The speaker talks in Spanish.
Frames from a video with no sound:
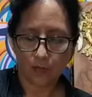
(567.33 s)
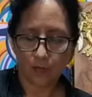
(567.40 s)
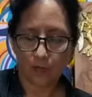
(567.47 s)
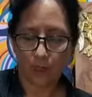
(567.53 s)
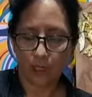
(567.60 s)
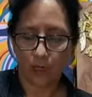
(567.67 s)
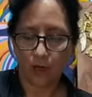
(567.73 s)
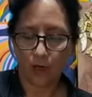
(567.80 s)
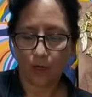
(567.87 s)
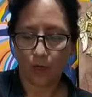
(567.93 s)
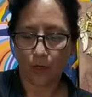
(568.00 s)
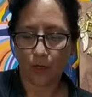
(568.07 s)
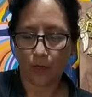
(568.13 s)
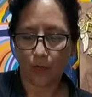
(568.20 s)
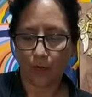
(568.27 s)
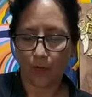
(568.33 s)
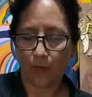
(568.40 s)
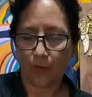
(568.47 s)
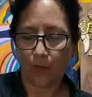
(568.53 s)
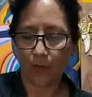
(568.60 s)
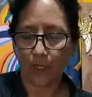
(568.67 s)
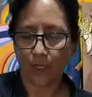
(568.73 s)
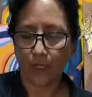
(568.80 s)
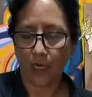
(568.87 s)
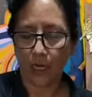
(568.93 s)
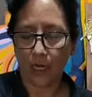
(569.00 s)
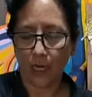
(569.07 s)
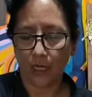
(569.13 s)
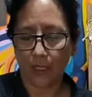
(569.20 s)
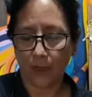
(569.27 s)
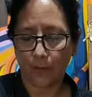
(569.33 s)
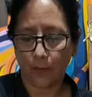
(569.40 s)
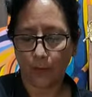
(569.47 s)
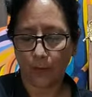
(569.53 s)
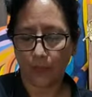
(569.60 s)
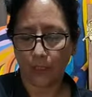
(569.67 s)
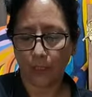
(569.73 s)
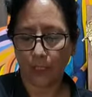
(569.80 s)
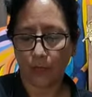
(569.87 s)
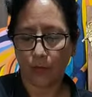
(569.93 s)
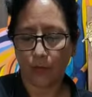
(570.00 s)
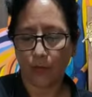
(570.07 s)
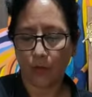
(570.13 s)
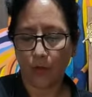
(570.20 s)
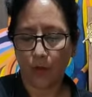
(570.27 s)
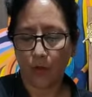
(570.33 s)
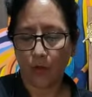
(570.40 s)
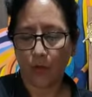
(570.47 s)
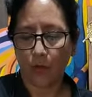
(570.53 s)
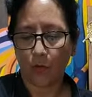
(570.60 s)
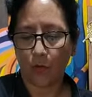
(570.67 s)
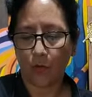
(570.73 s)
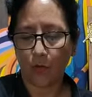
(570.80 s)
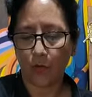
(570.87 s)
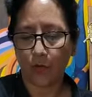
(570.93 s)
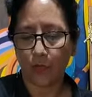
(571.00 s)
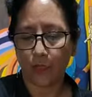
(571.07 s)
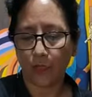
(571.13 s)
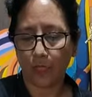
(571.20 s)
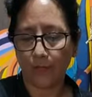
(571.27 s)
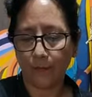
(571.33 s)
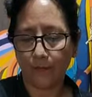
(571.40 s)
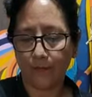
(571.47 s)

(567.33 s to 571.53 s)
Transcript: miren cómo yo muevo mi pincel aquí puedo hacer un, cruce